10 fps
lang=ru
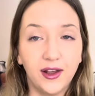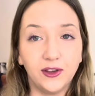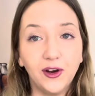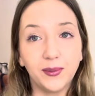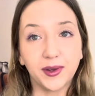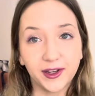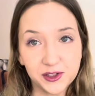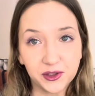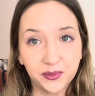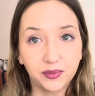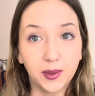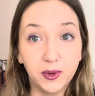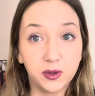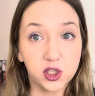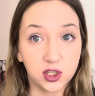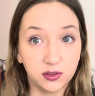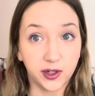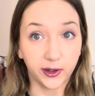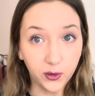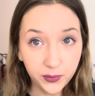Но, опять же, мы пришли
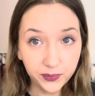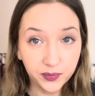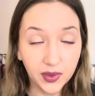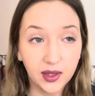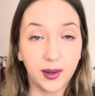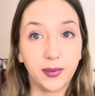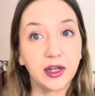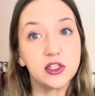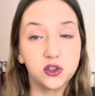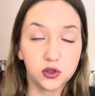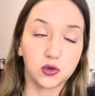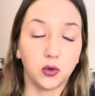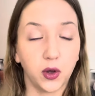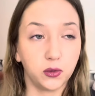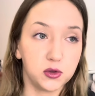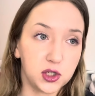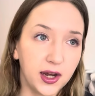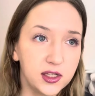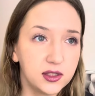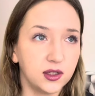втроем на практическую эту
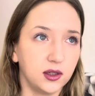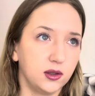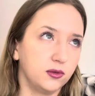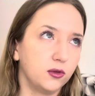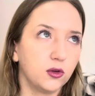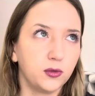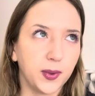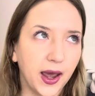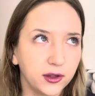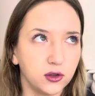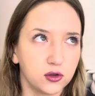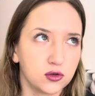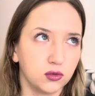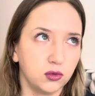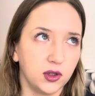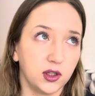часть э, в пятницу.